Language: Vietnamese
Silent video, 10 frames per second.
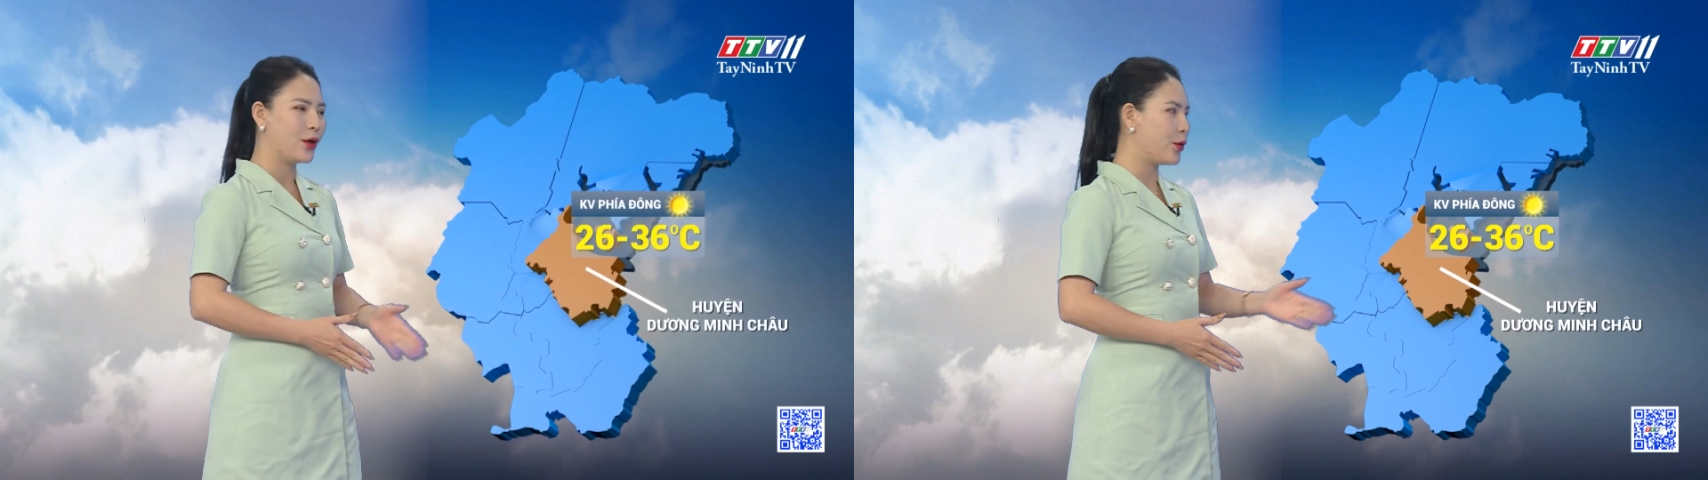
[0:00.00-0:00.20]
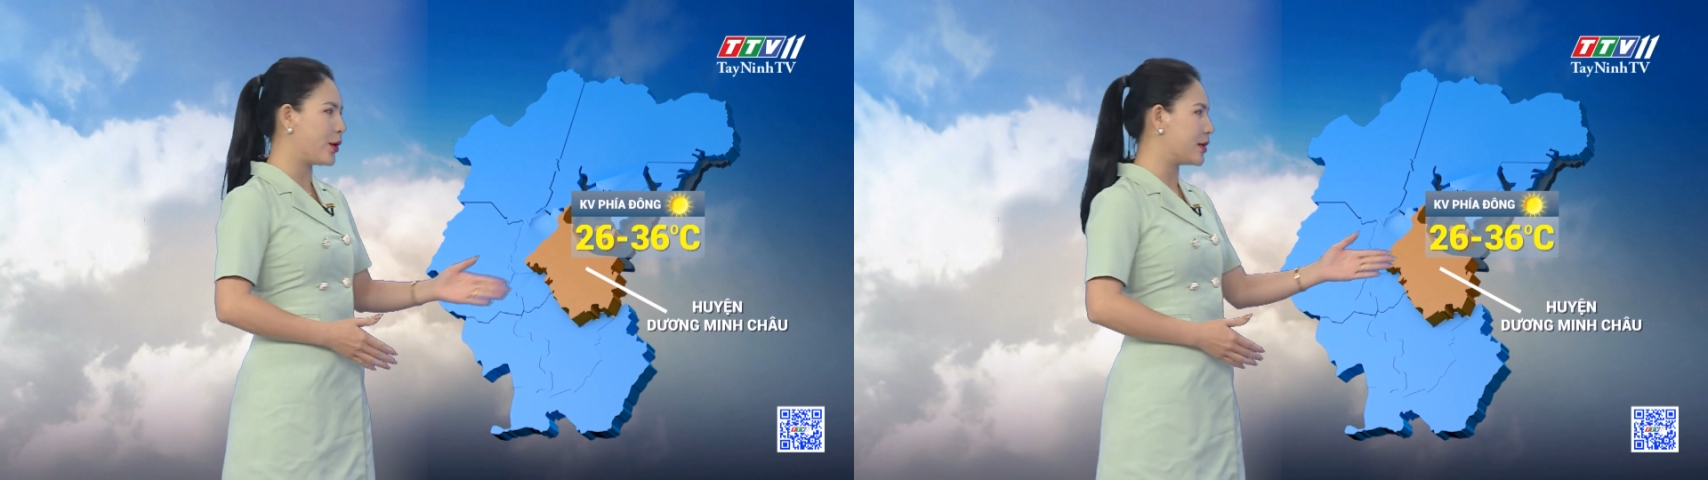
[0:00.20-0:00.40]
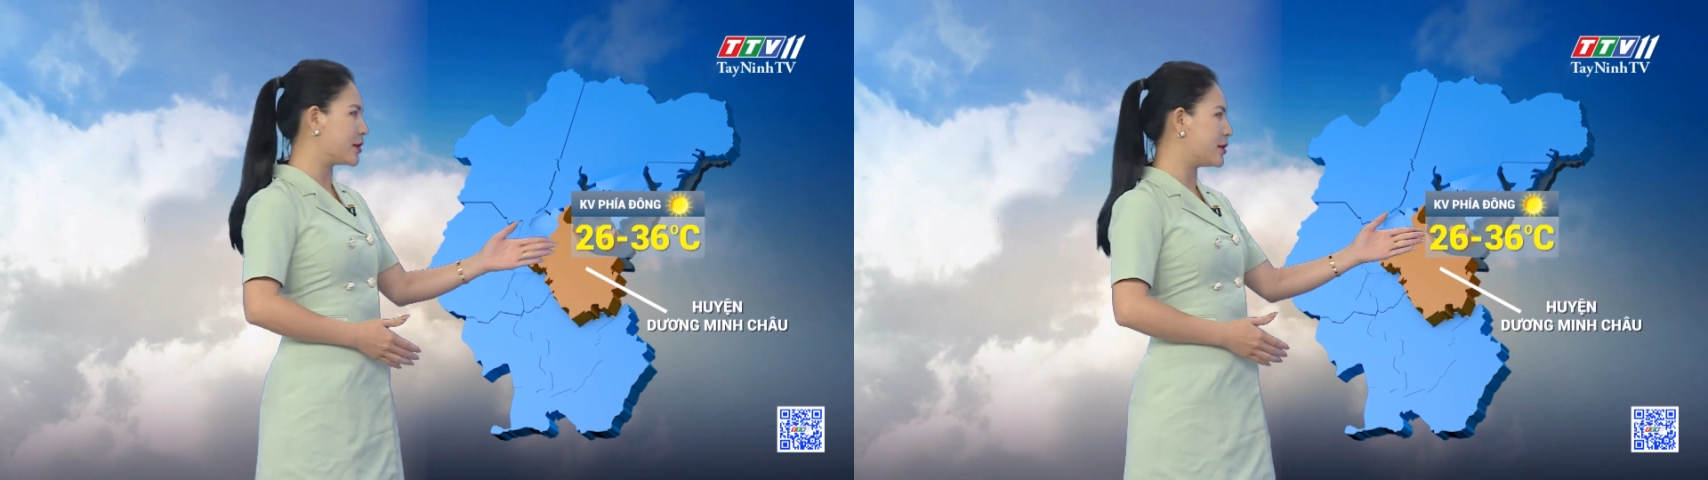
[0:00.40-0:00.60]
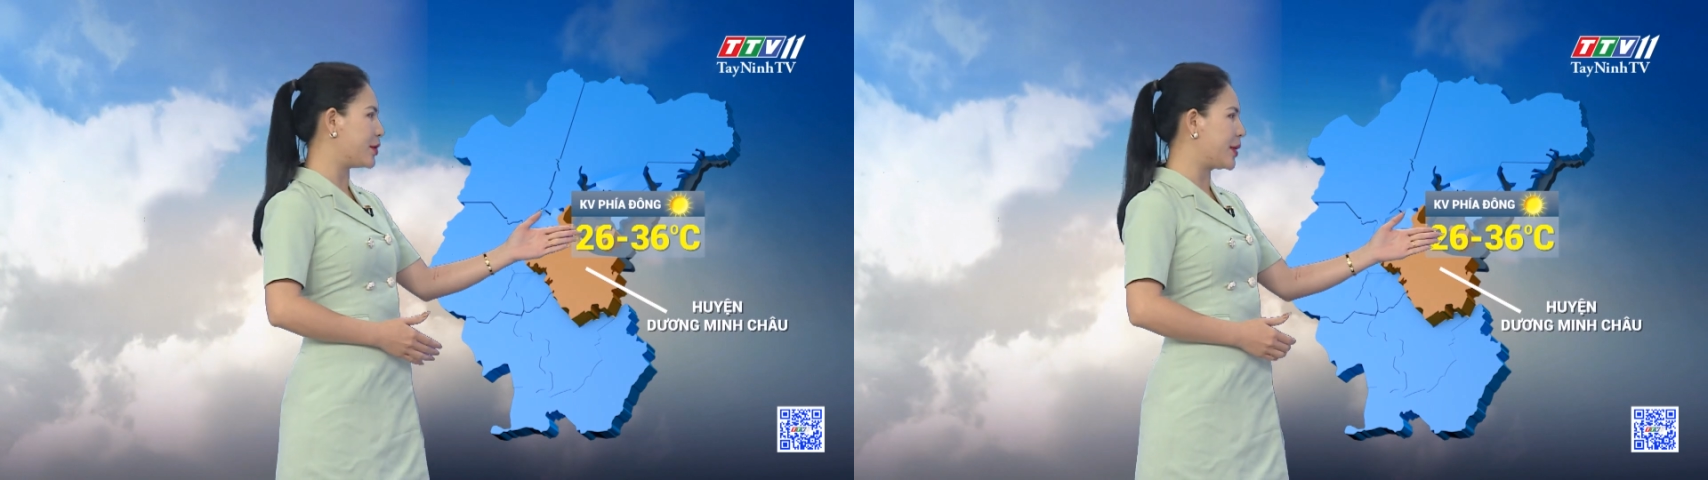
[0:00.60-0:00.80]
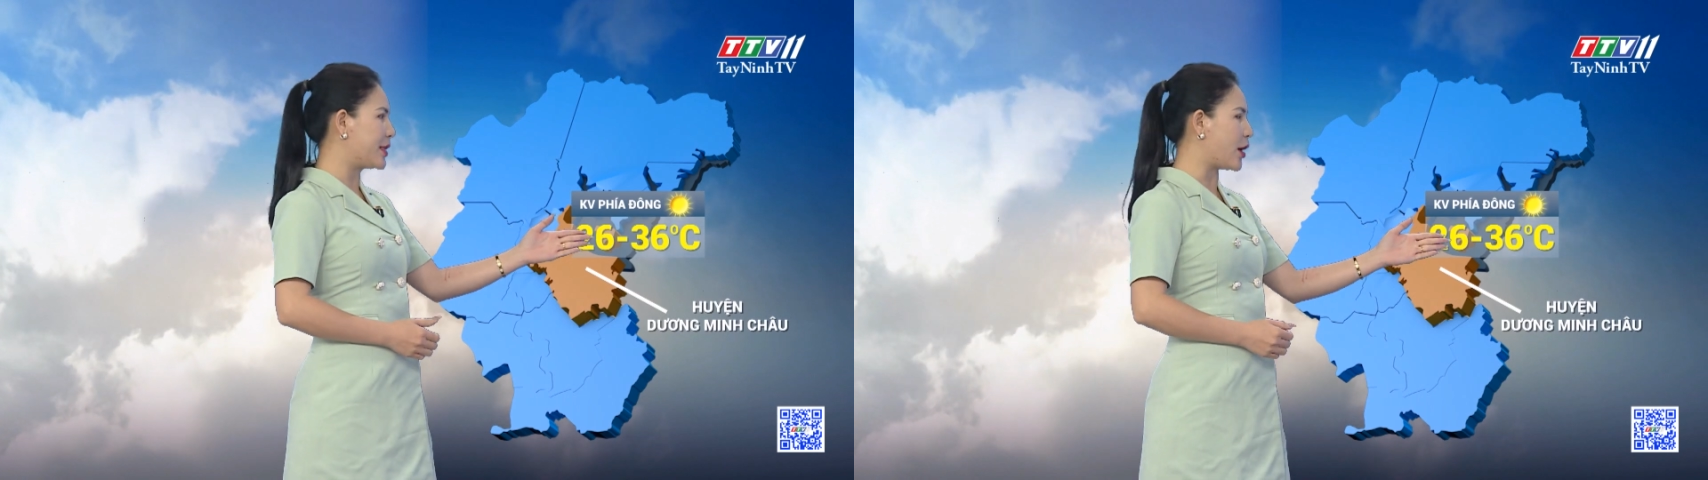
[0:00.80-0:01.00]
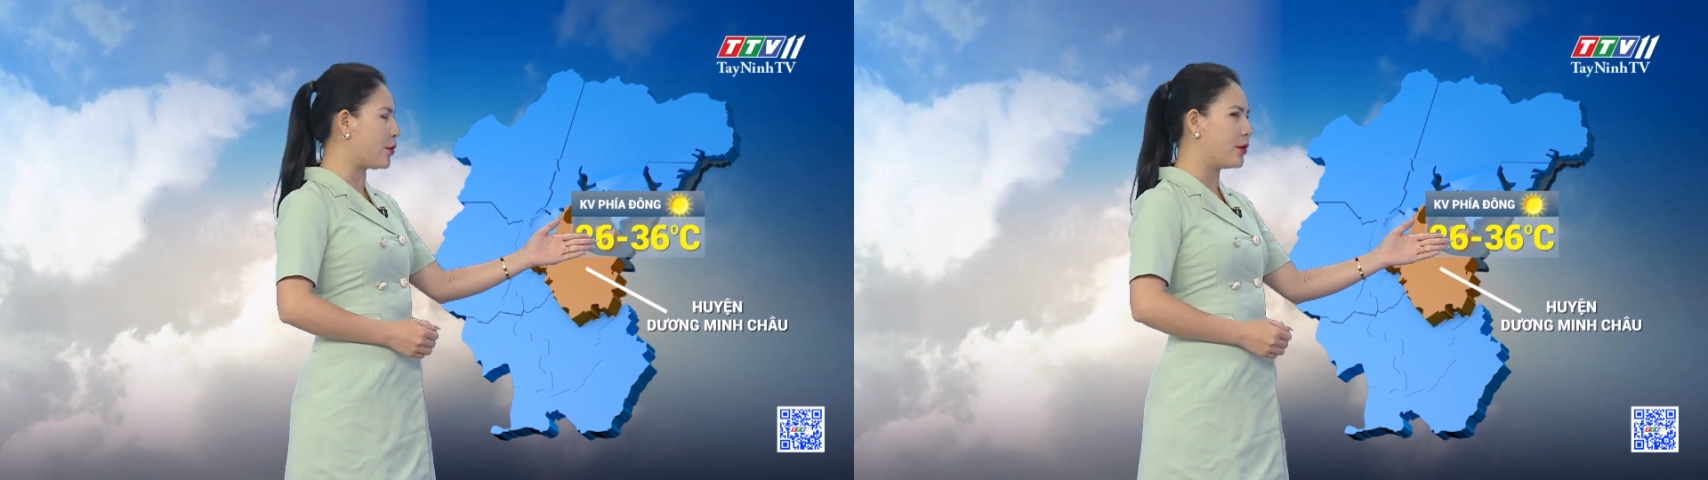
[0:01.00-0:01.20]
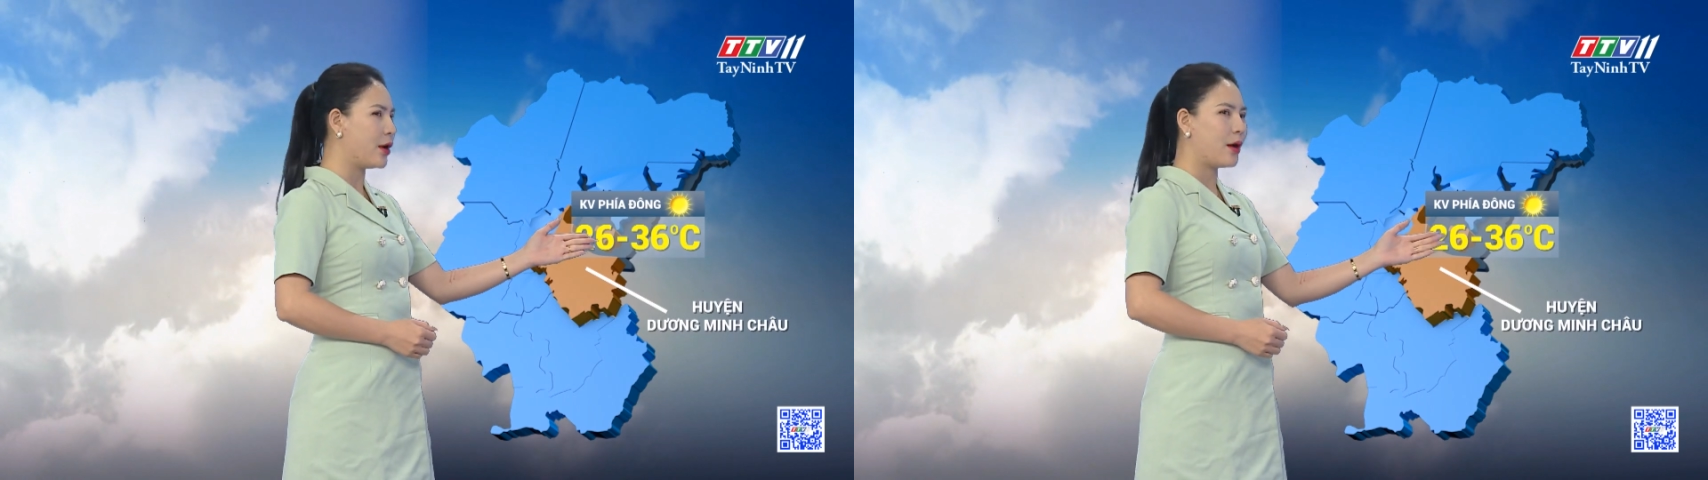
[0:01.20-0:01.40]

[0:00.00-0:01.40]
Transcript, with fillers: huyện Dương Minh Châu,